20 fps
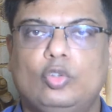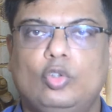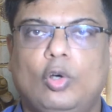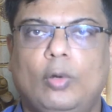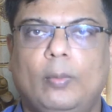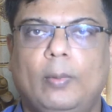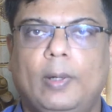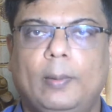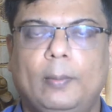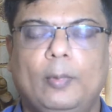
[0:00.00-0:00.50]
শুরু
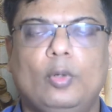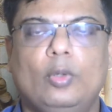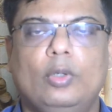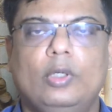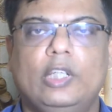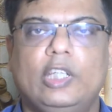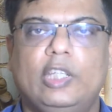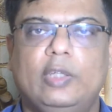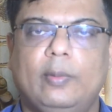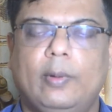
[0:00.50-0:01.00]
হবে এবং
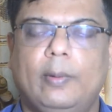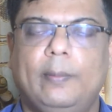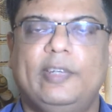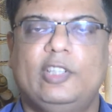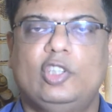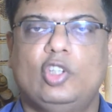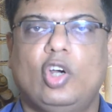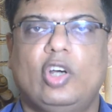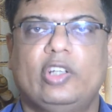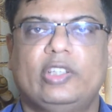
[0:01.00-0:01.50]
কিভাবে
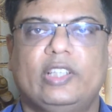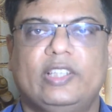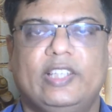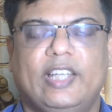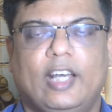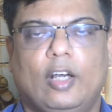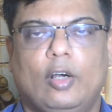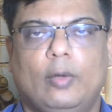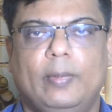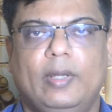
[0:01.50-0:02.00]
সহায়তা
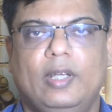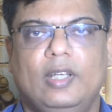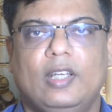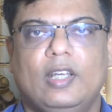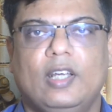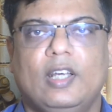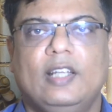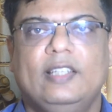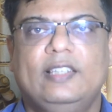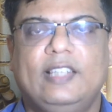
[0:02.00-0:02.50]
দেওয়া হবে
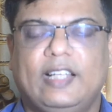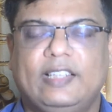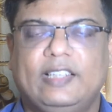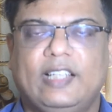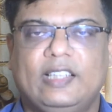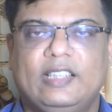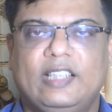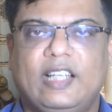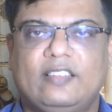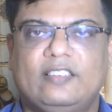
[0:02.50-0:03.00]
তা
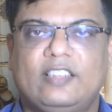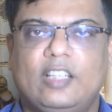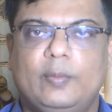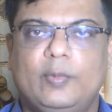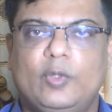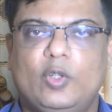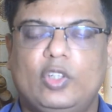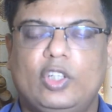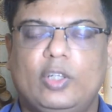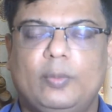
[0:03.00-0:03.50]
জানতে আজকে
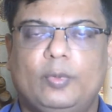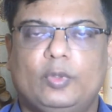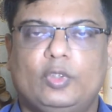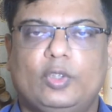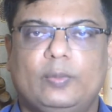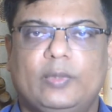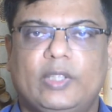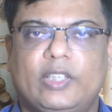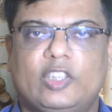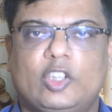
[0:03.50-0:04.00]
ভিডিওটির
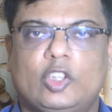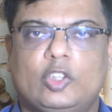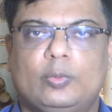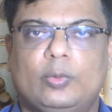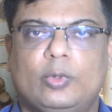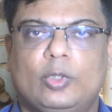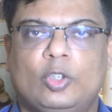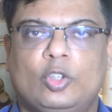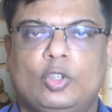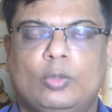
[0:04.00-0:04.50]
প্রথম থেকে শেষ
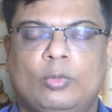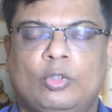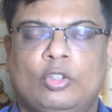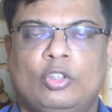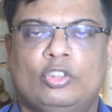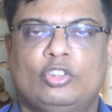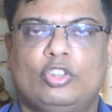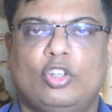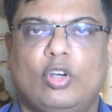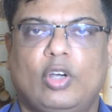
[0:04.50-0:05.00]
পর্যন্ত
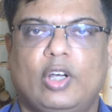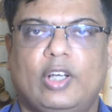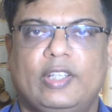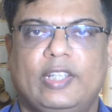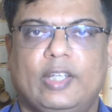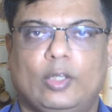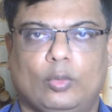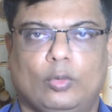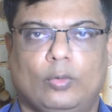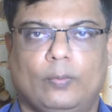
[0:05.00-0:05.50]
মনোযোগ সহকারে
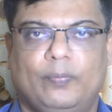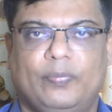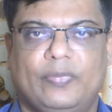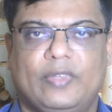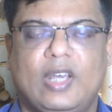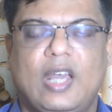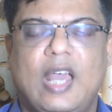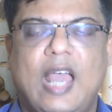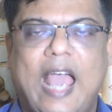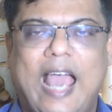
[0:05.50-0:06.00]
দেখুন
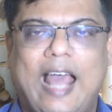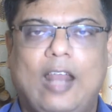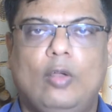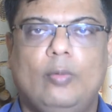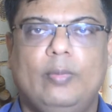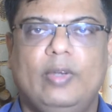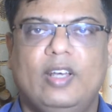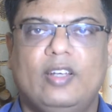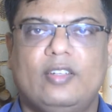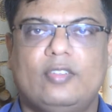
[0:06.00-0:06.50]
হ্যালো
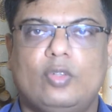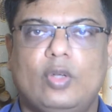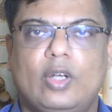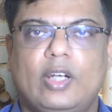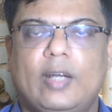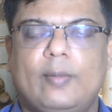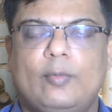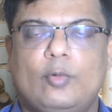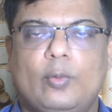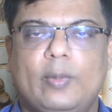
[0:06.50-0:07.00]
বিয়ার্স
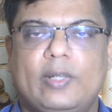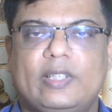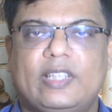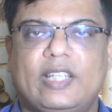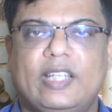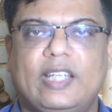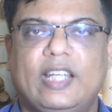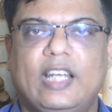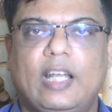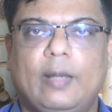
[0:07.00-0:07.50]
ওয়েলকাম টু মাই
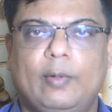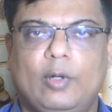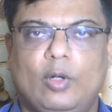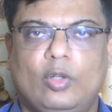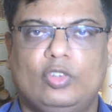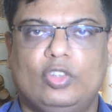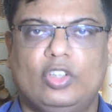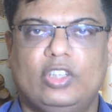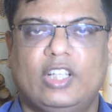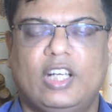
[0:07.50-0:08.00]
চ্যানেল আমি
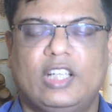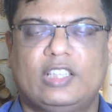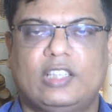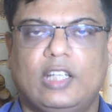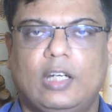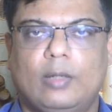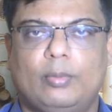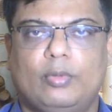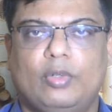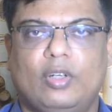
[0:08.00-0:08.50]
রঞ্জয় দাস
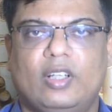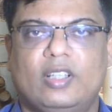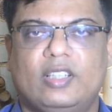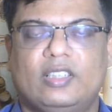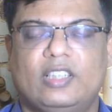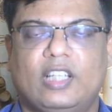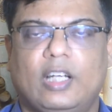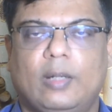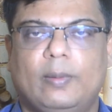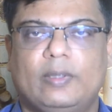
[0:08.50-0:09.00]
আর আপনারা
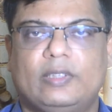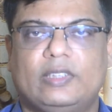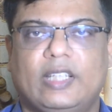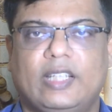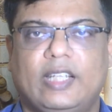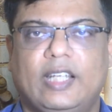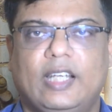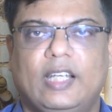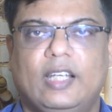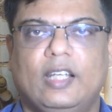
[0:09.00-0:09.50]
দেখছেন আমার
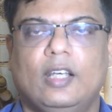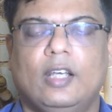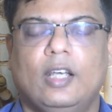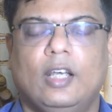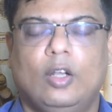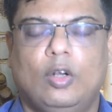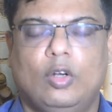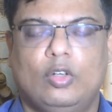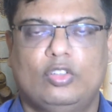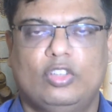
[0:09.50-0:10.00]
চ্যানেল
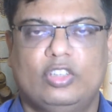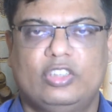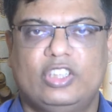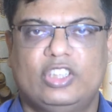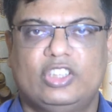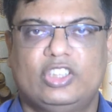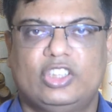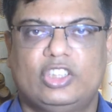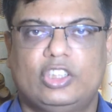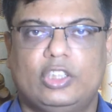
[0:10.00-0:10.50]
রঞ্জয়
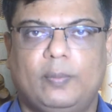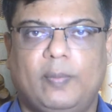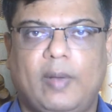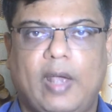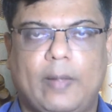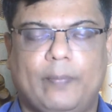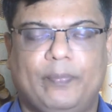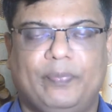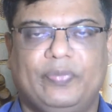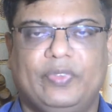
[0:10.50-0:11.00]
থ্রি সিক্সটি ফাইভ